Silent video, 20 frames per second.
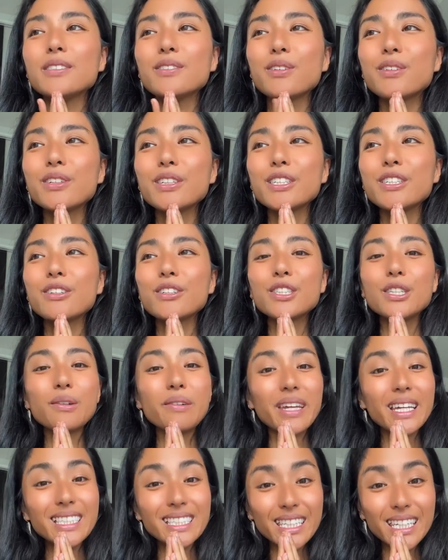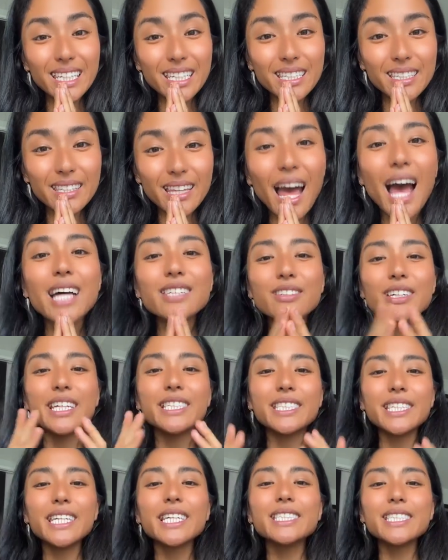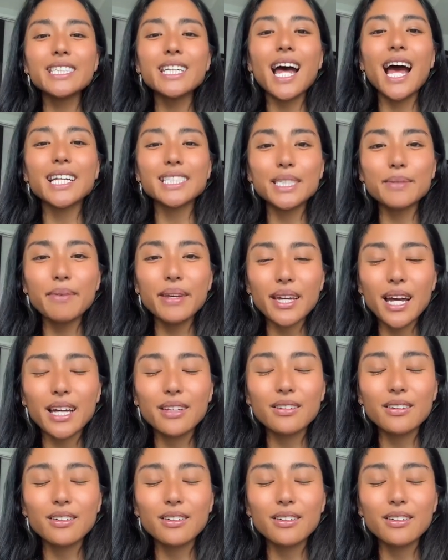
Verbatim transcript: そういうことを意識して、あ、そう、一日の始め、